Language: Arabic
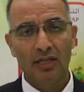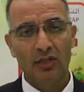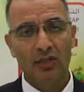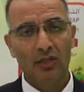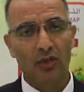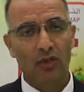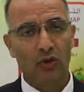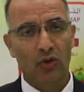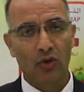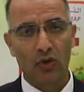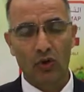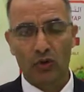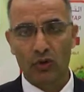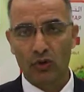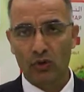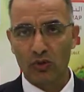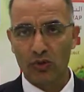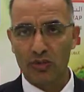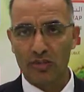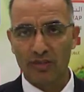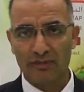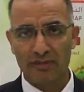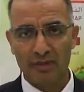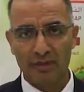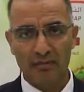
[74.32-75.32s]
الخوخ
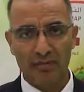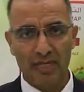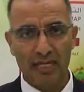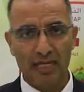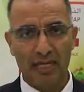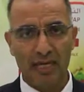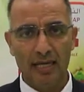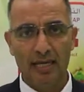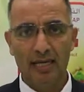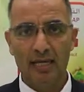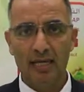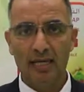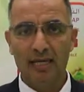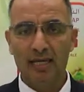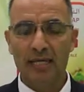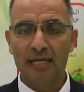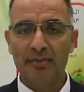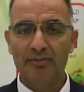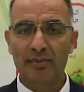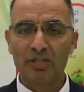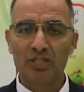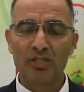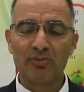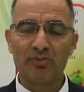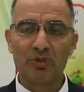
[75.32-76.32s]
نص في المية
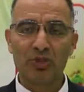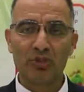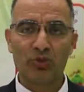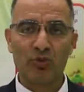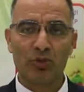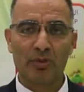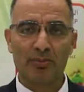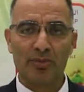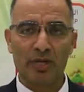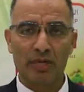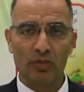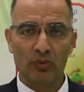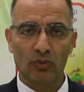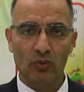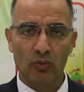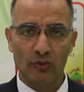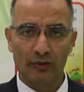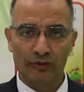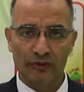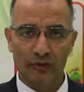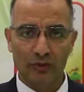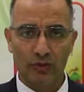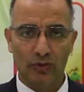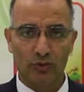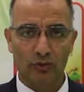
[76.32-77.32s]
المشمش والبرقوق
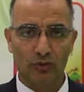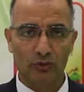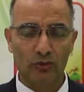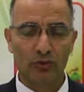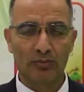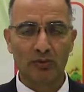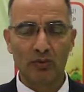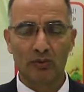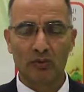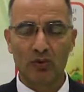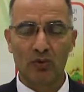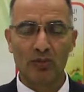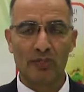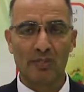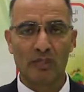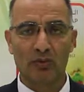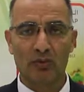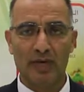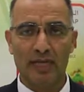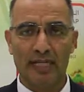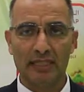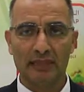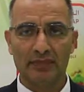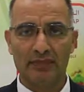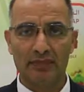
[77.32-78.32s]
في حدود من نص
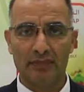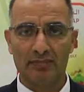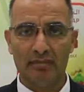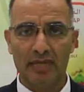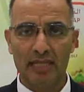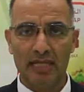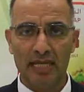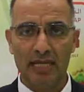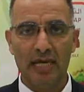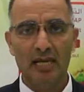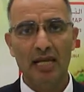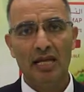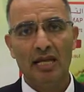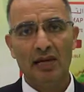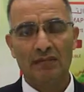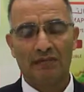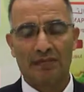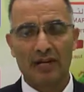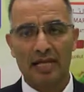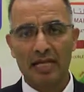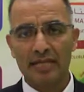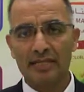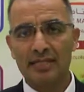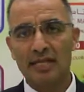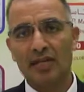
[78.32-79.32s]
ل 1%
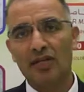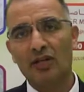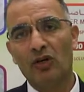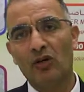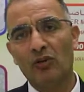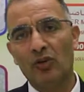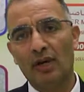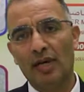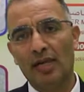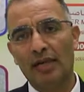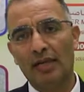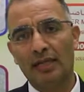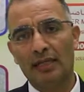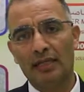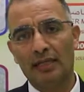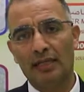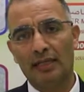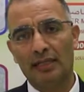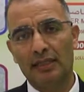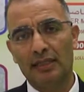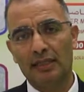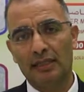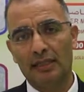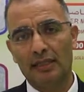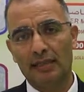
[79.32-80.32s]
فإذا هو الـ
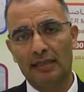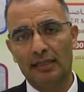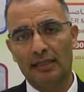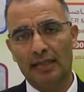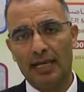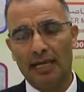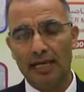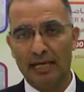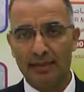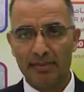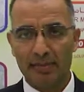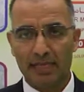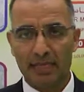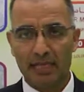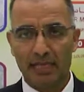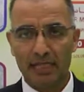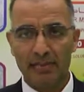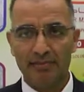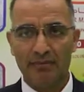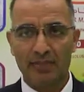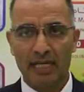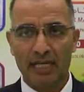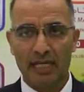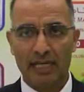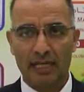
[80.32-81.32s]
الـ أنا
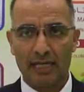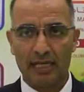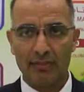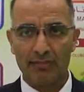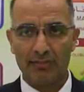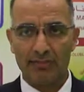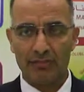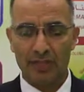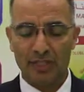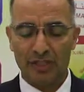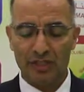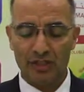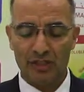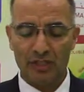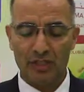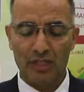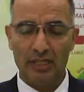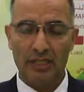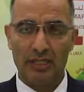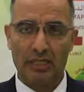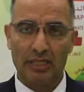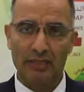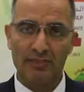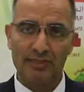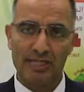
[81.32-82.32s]
اتكلمت على خم من
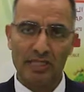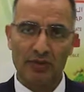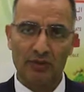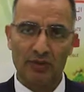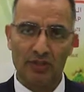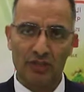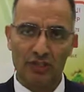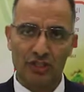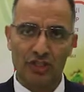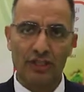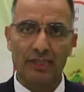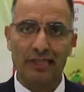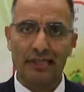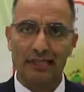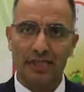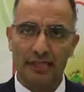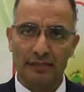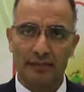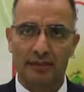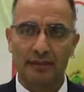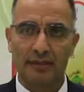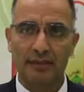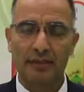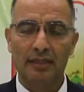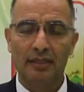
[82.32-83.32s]
20 ل 25
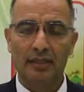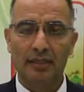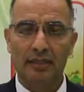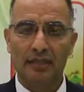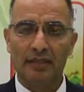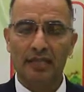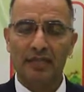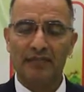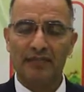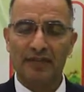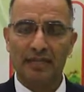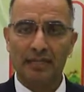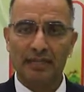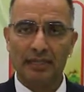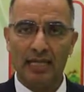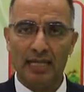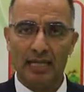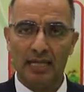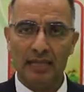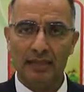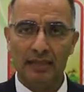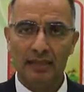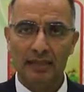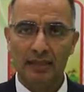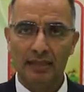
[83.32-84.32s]
لتر
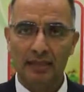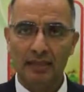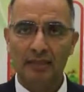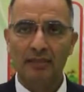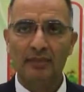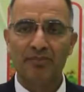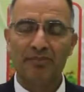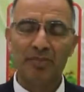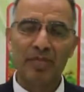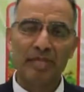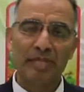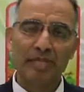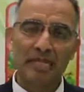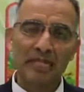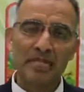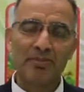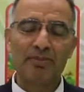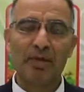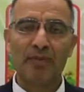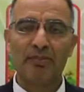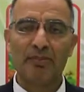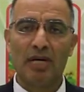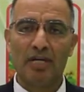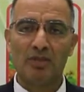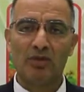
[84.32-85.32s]
للفدان
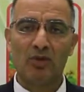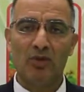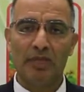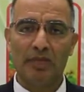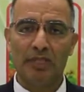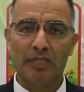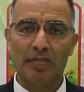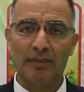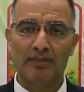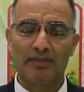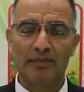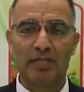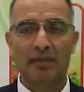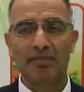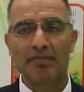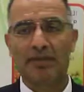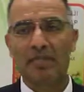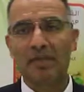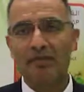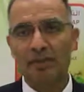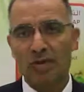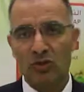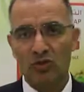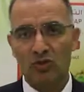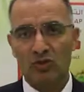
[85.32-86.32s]
بالنسبه لمحصول العنب طب
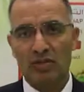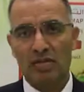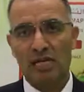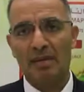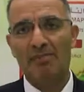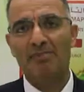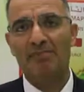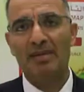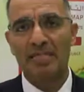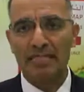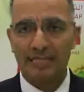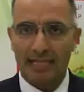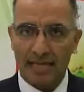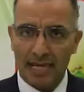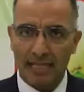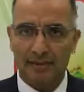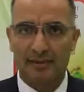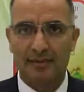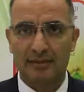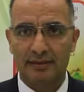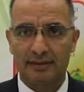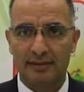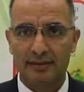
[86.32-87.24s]
ليه محصول العنب بالذات